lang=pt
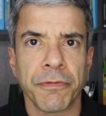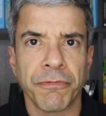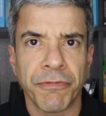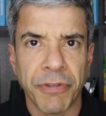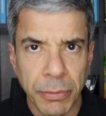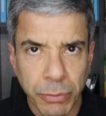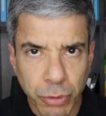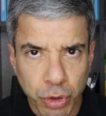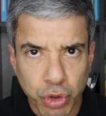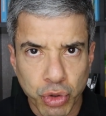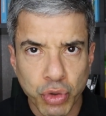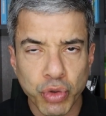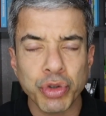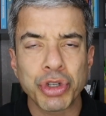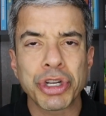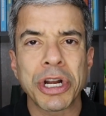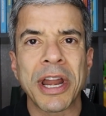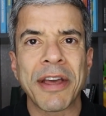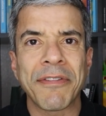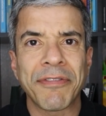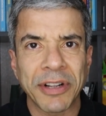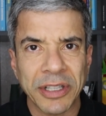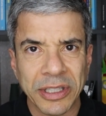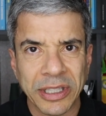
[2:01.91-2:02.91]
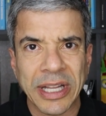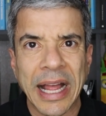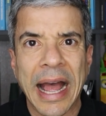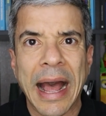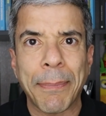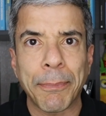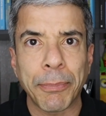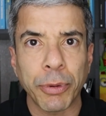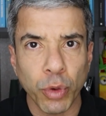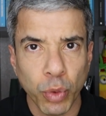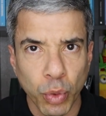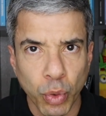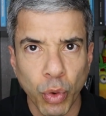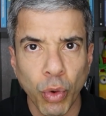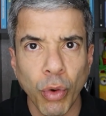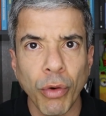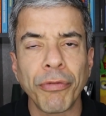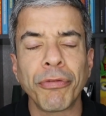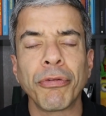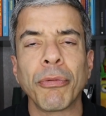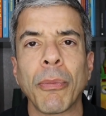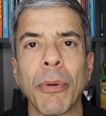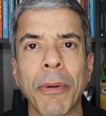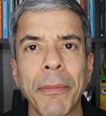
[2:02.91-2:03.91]
Vamos nos levantar para um
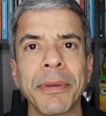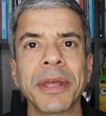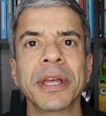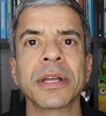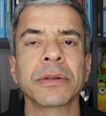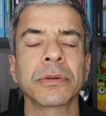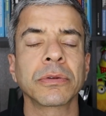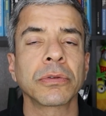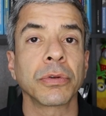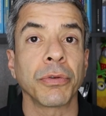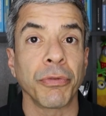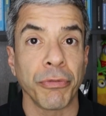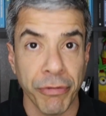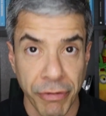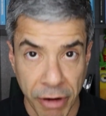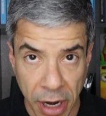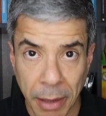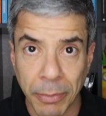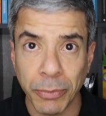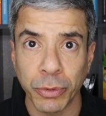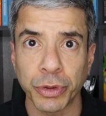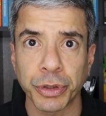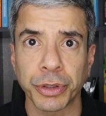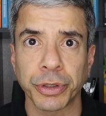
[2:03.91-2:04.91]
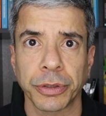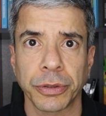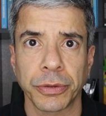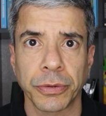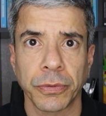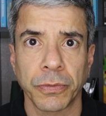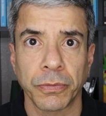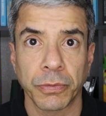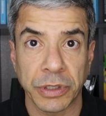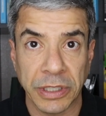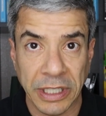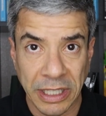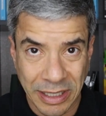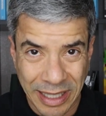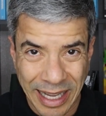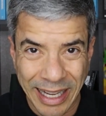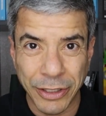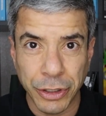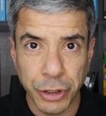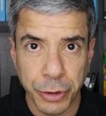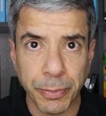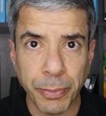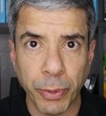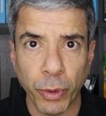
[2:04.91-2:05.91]
novo momento. Vamos. Você está
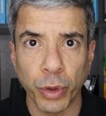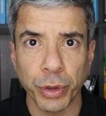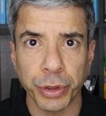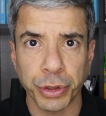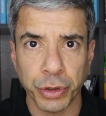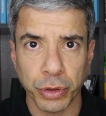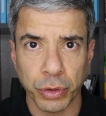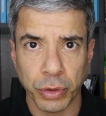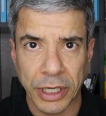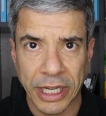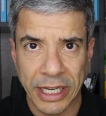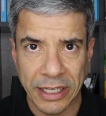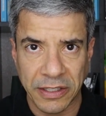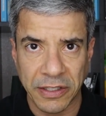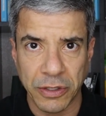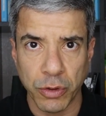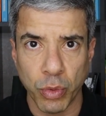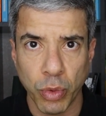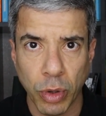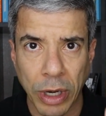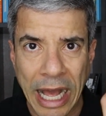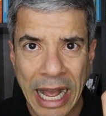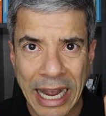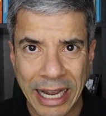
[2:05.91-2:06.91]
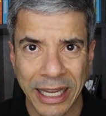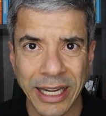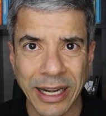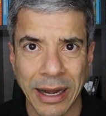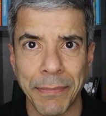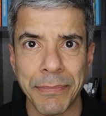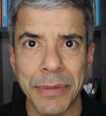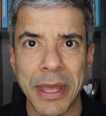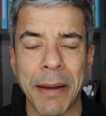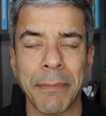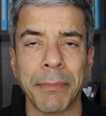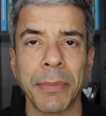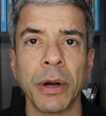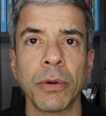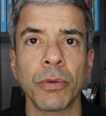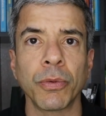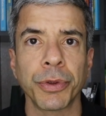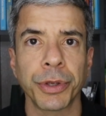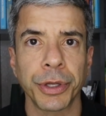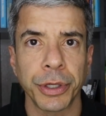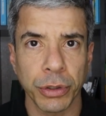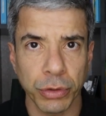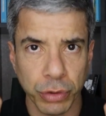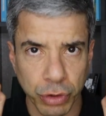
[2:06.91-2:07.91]
disposto? Quer segurar aqui na minha
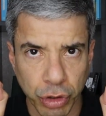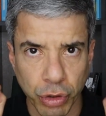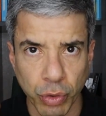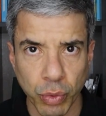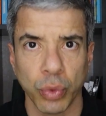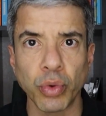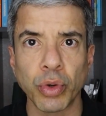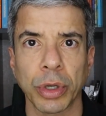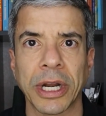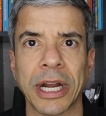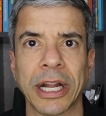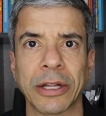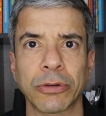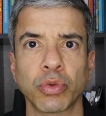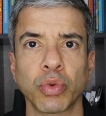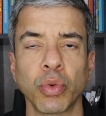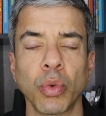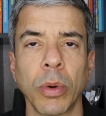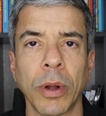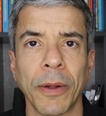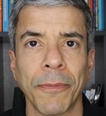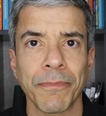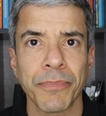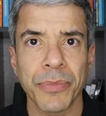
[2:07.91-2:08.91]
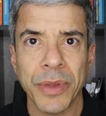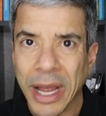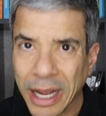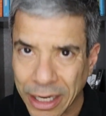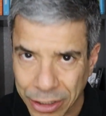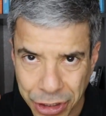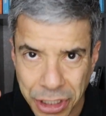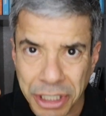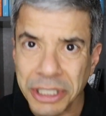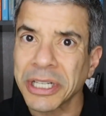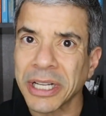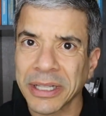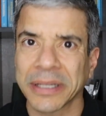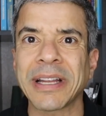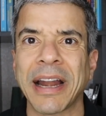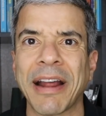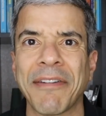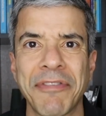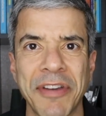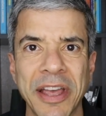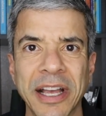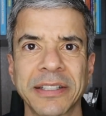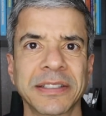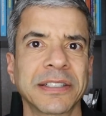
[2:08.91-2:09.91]
mão? Eu seguro na tua. A gente
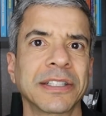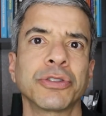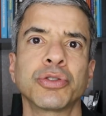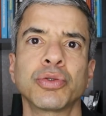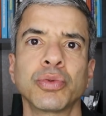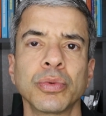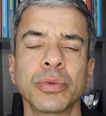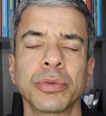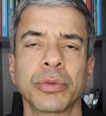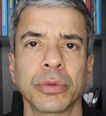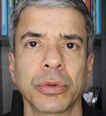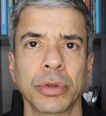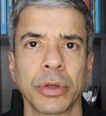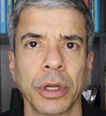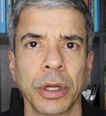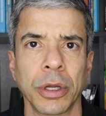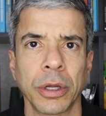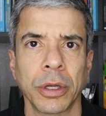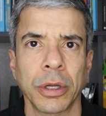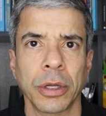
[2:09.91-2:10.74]
atravessa junto.